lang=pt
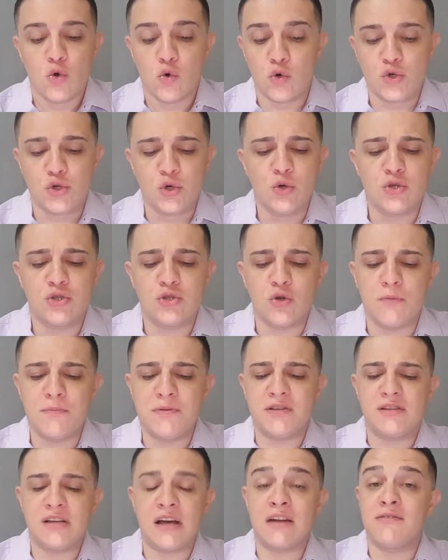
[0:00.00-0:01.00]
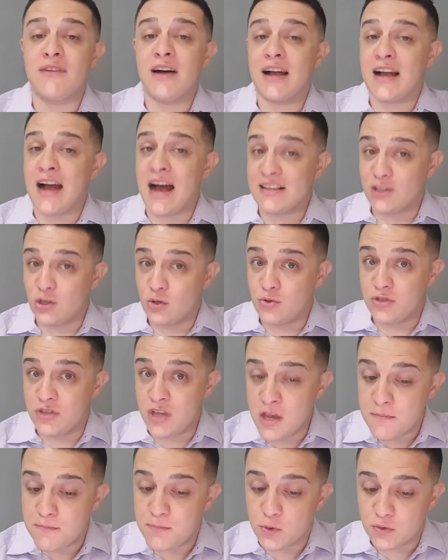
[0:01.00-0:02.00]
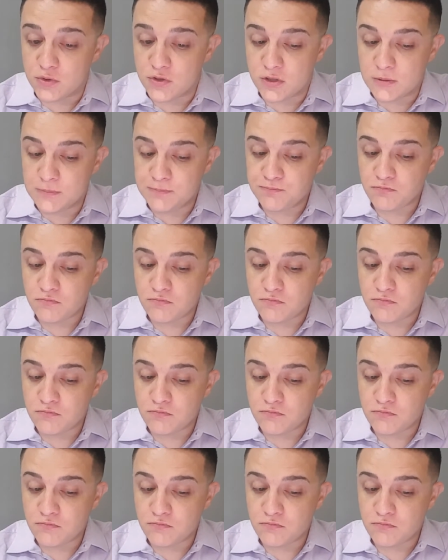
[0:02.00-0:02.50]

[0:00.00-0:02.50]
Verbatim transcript: O justo observa a casa dos ímpios